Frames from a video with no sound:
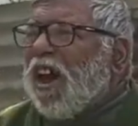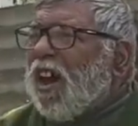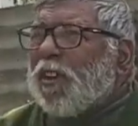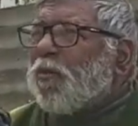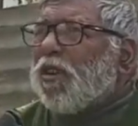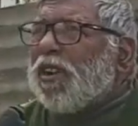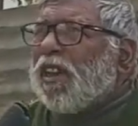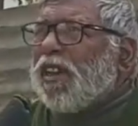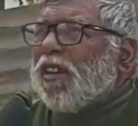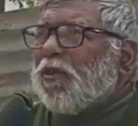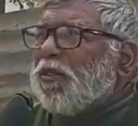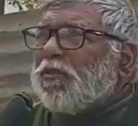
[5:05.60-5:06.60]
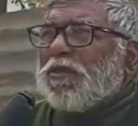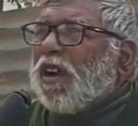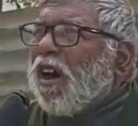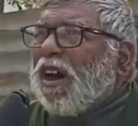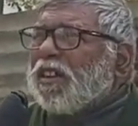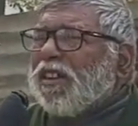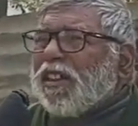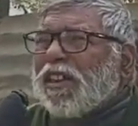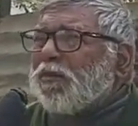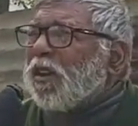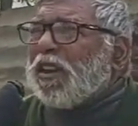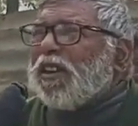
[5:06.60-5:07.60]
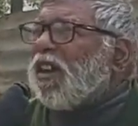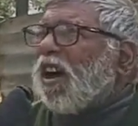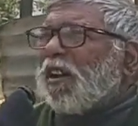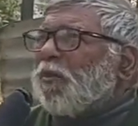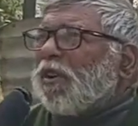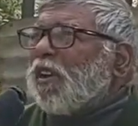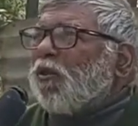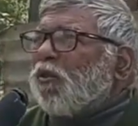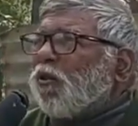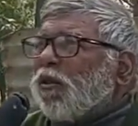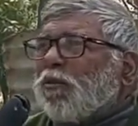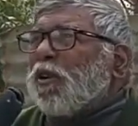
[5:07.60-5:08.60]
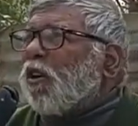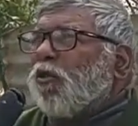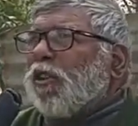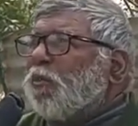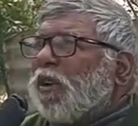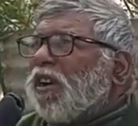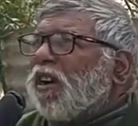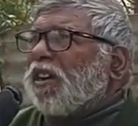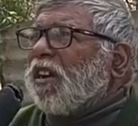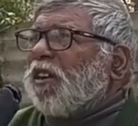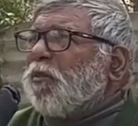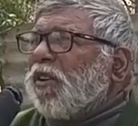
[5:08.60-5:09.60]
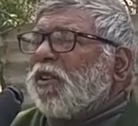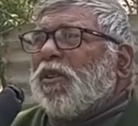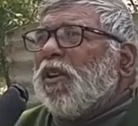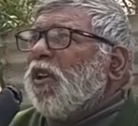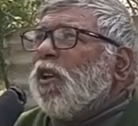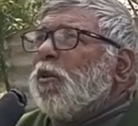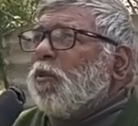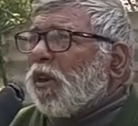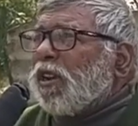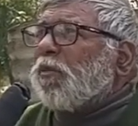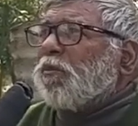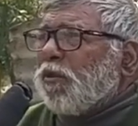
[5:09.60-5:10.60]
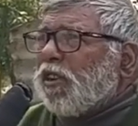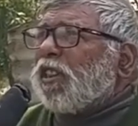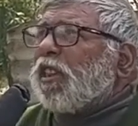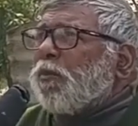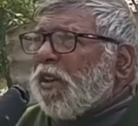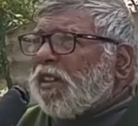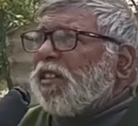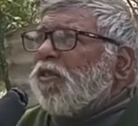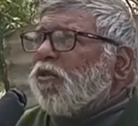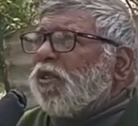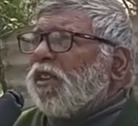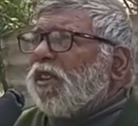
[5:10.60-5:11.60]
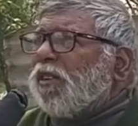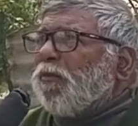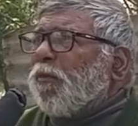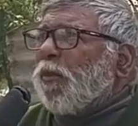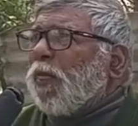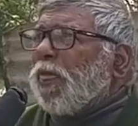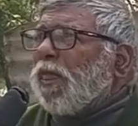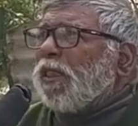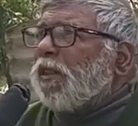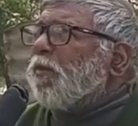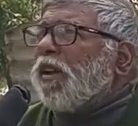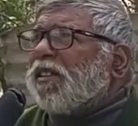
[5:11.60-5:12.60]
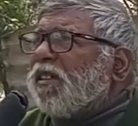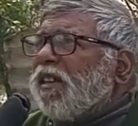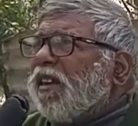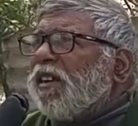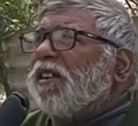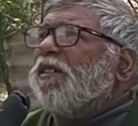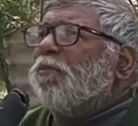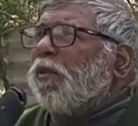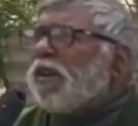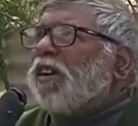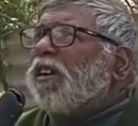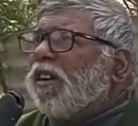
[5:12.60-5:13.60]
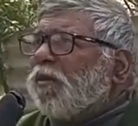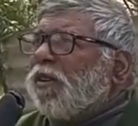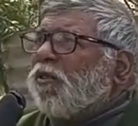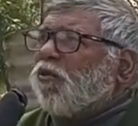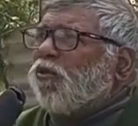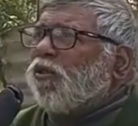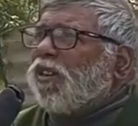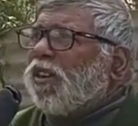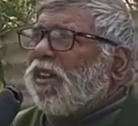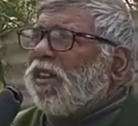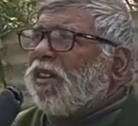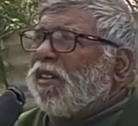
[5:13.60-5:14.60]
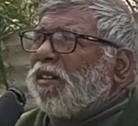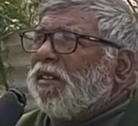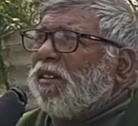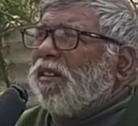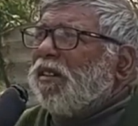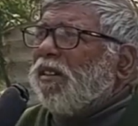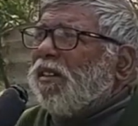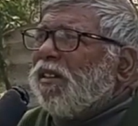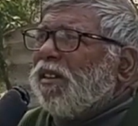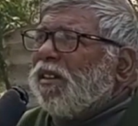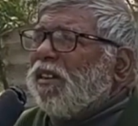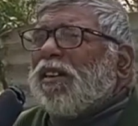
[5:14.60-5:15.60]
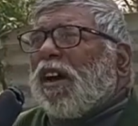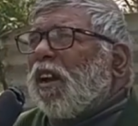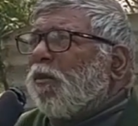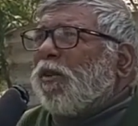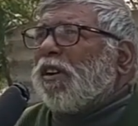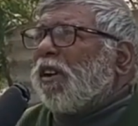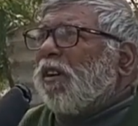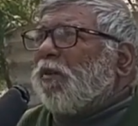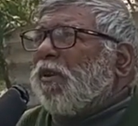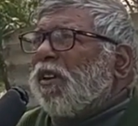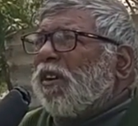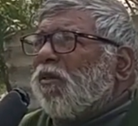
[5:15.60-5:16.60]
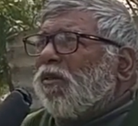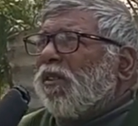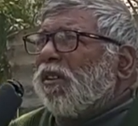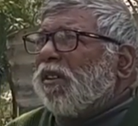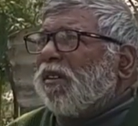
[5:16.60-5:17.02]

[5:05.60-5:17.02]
नॉर्मल गै जी कोई खास नहीं है मतलब नार्मल ऐ हून कोई आक्खो जे बड्डा ट्रीटमेंट बड़ा चलता पैसे होन तां पैसे ते हैन निं ट्रीटमेंट कुत्थूं चलना है एह् नार्मल ट्रीटमेंट है हून